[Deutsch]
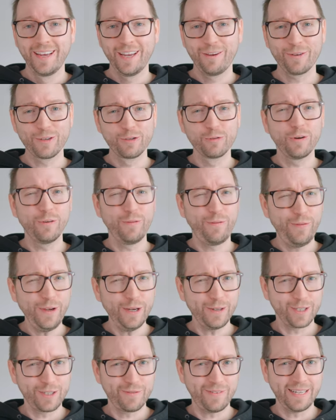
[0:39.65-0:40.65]
Ich versuche
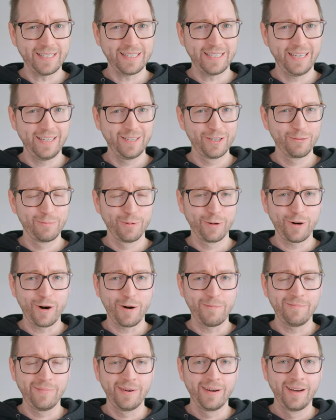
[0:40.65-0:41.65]
24
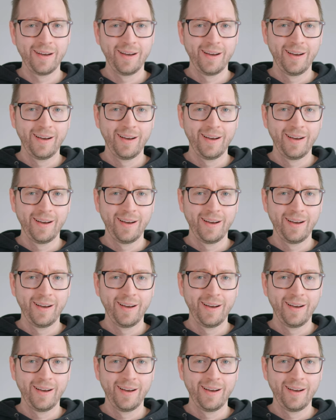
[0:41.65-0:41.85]
hinzubekommen.